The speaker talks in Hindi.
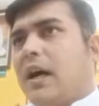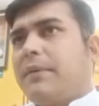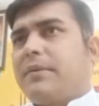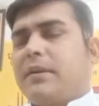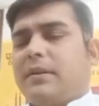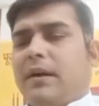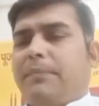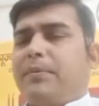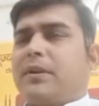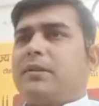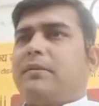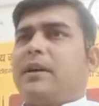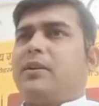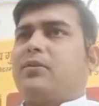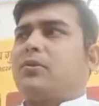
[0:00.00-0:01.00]
अब
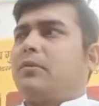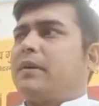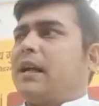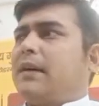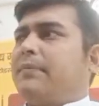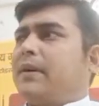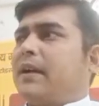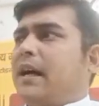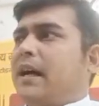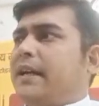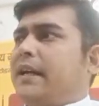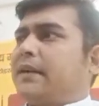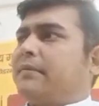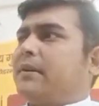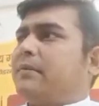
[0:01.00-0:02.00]
अप्रथमानुक्त तो भरा पड़ा
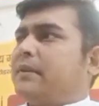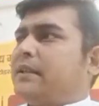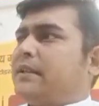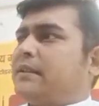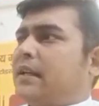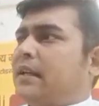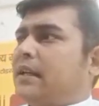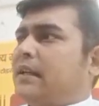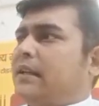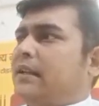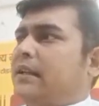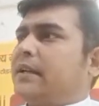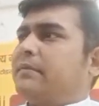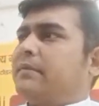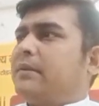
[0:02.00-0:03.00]
एक मिनट में दीक्षा ले ली
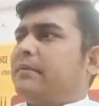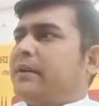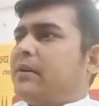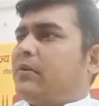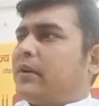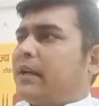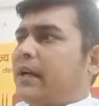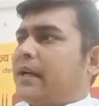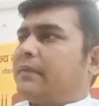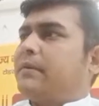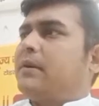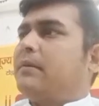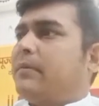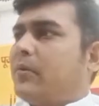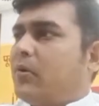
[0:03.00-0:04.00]
एक मिनट में ये हो गया एक
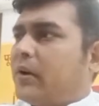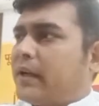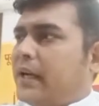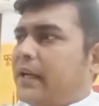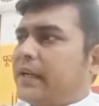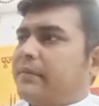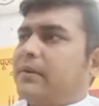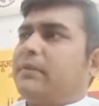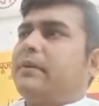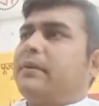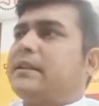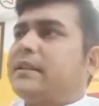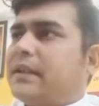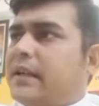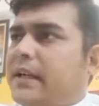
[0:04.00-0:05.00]
मिनट में वो हो गया एक मिनट में
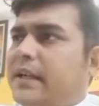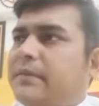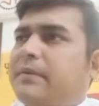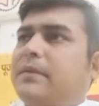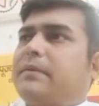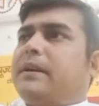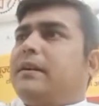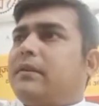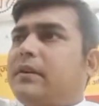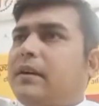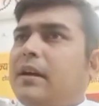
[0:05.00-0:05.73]
ऐसे गया एक मिनट में